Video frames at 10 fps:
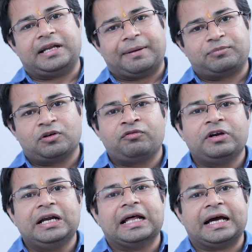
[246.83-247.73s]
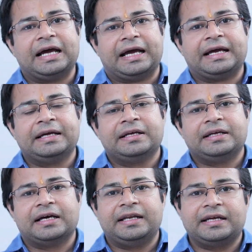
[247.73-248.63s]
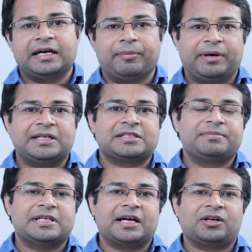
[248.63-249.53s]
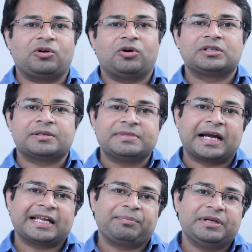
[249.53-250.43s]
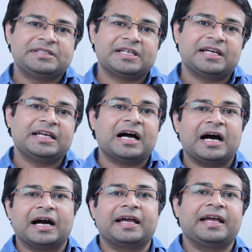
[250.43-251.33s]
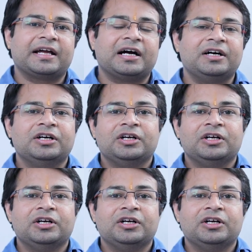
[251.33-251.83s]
डेप्थ ऑफ फील्ड है यानी कि हमारे सब्जेक्ट और सब्जेक्ट के पीछे या आगे का